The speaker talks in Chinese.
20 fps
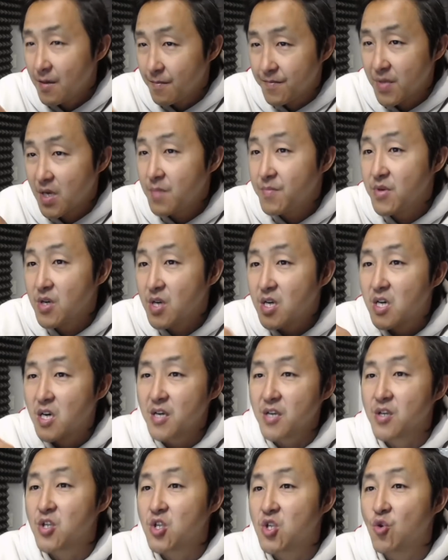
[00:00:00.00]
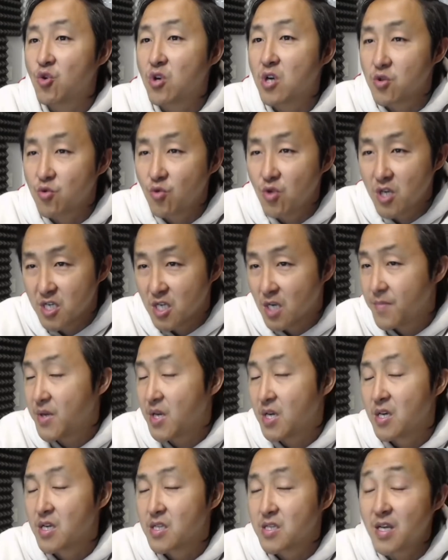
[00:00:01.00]
明明可以救更多的人
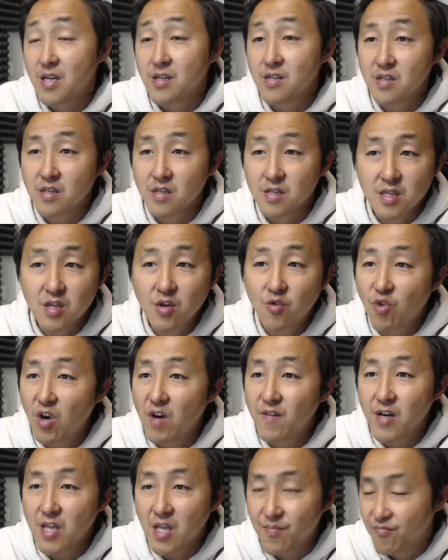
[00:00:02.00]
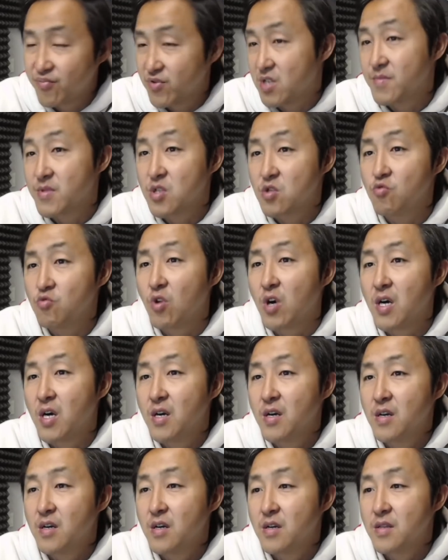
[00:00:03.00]
命的，但是这官方他不这么做，
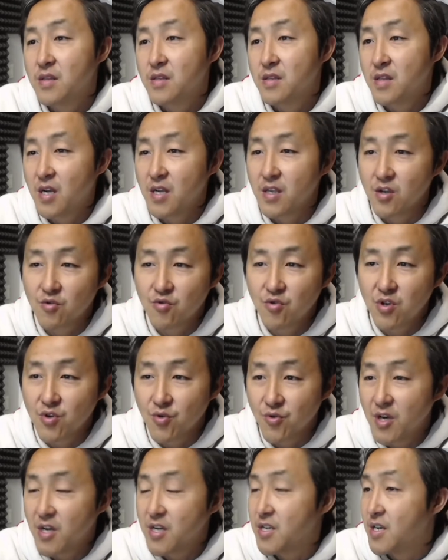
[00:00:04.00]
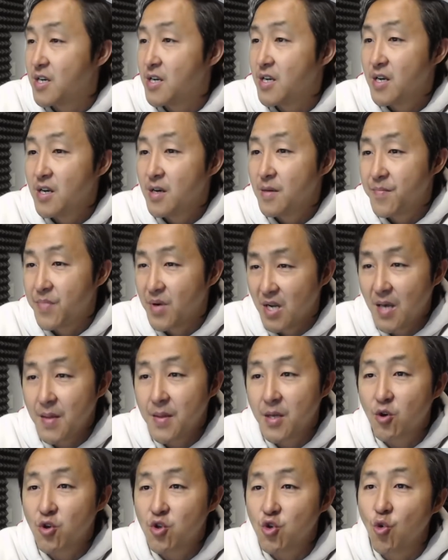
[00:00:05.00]
那你说有些人本来
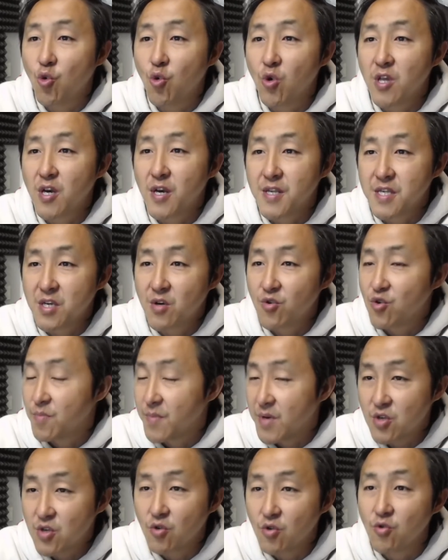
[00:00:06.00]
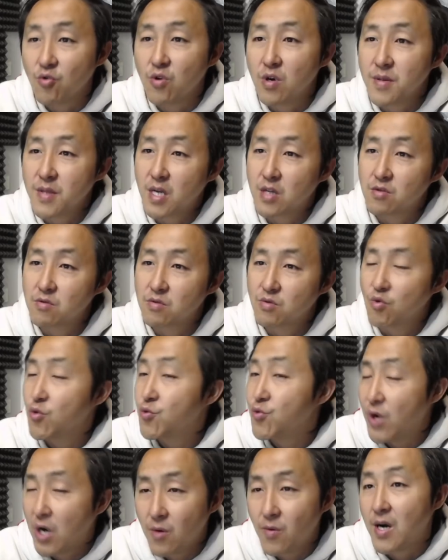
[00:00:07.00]
能够救活的，结果就没救活，那多
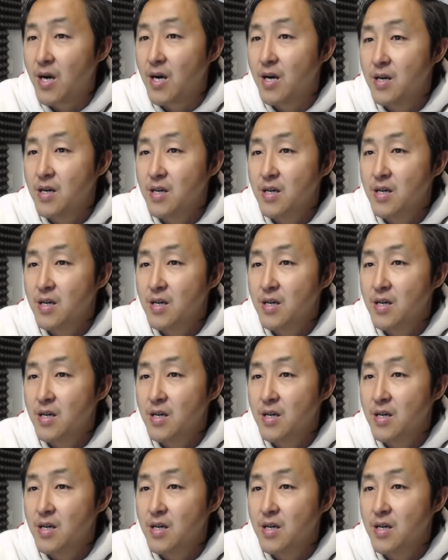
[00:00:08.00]
冤枉